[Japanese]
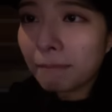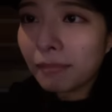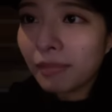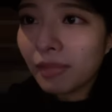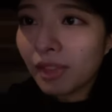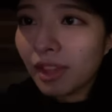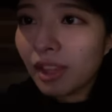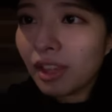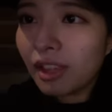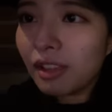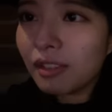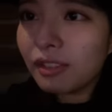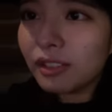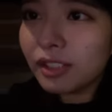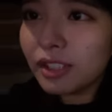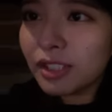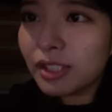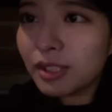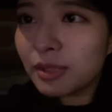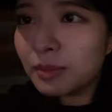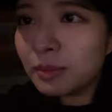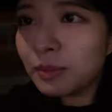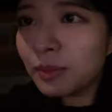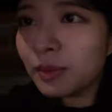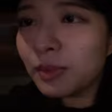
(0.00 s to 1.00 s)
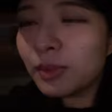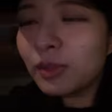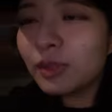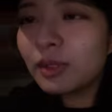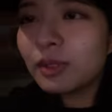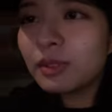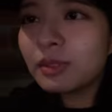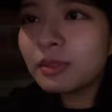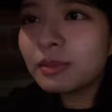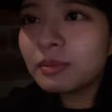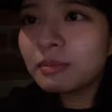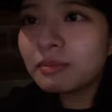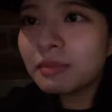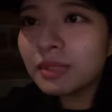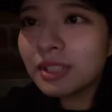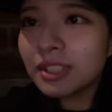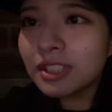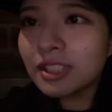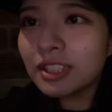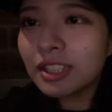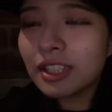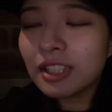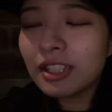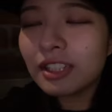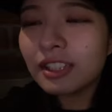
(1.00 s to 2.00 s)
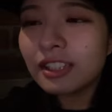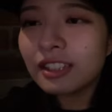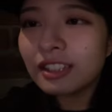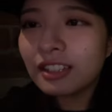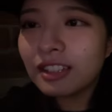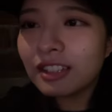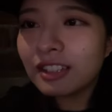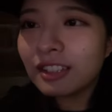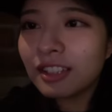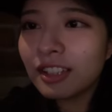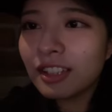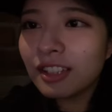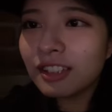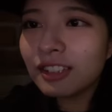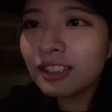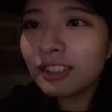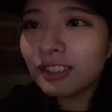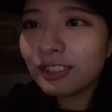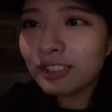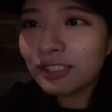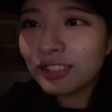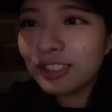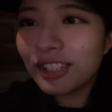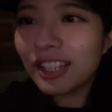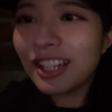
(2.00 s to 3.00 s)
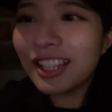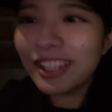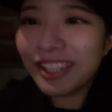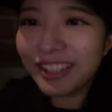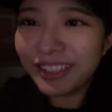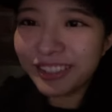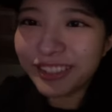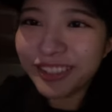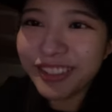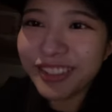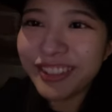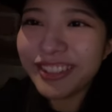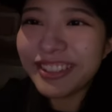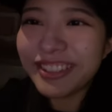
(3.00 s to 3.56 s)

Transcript: ね私もマジで出会ったことないよ